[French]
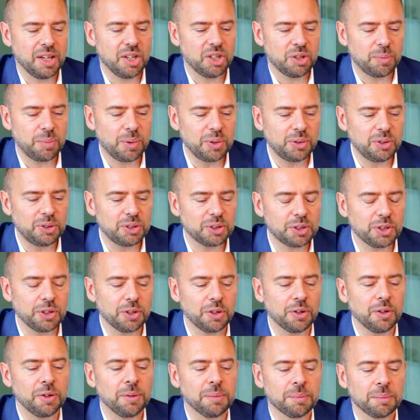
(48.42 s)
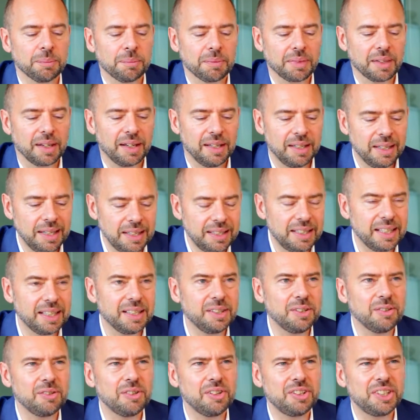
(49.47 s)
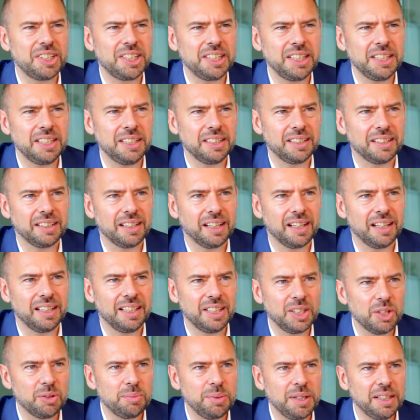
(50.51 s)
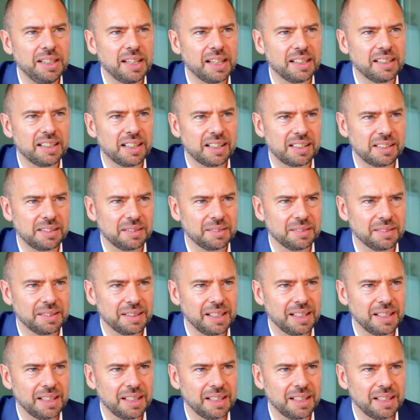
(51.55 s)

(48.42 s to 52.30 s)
Je pense que les technologies liées au big data,